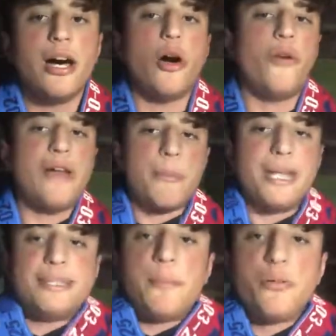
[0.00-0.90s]

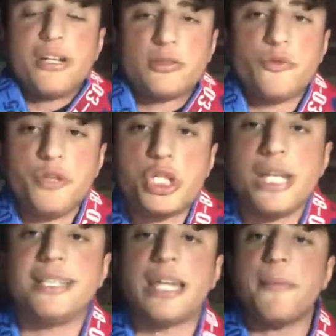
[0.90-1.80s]
ovviamente più che
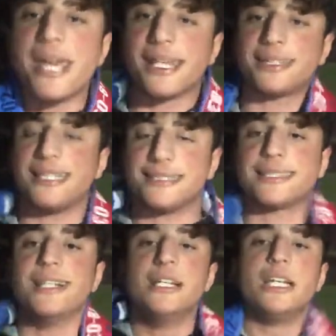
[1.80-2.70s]
sufficiente Mertens.